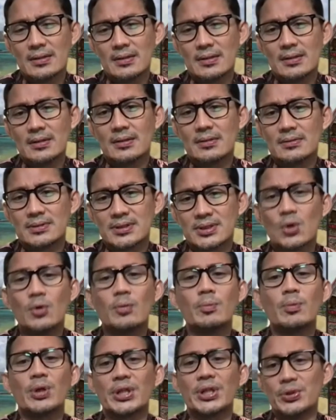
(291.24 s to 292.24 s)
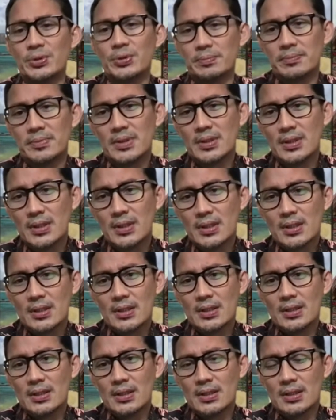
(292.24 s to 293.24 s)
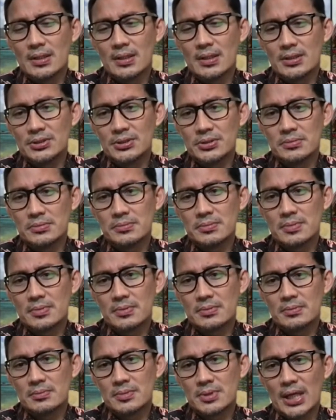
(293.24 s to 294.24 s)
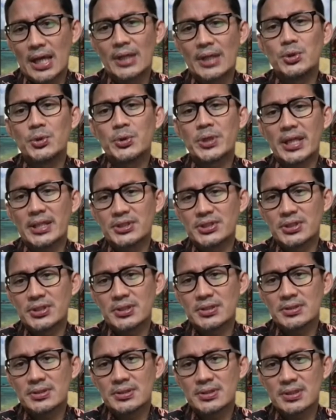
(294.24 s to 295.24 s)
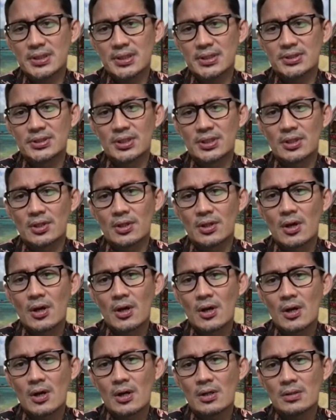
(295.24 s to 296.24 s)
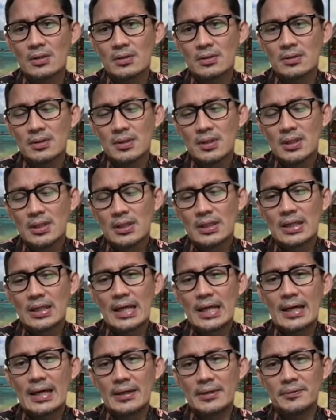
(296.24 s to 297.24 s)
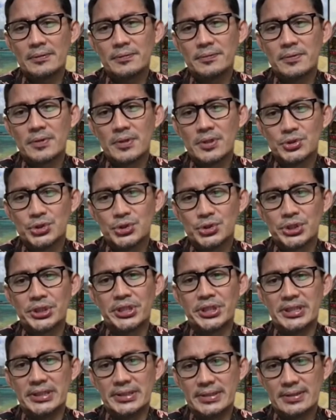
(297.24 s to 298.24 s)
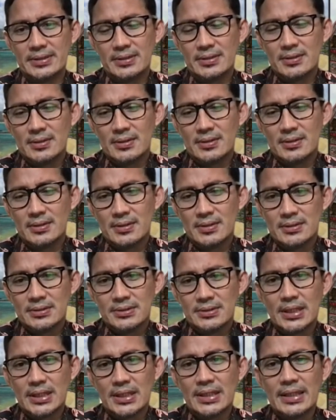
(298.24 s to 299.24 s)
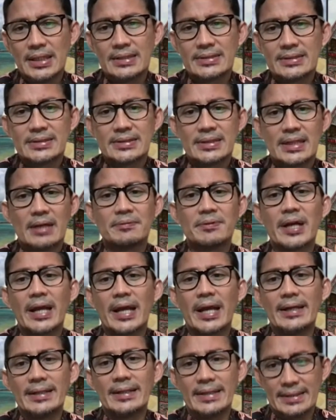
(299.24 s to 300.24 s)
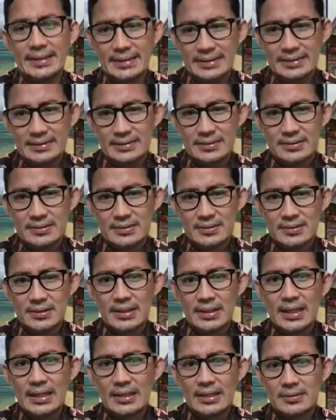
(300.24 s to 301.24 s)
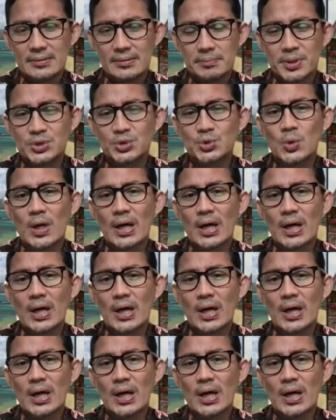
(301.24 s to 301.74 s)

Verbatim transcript: seumur hidup. Uh, education is a long life journey. Jadi it's never ending. Dan perjuangan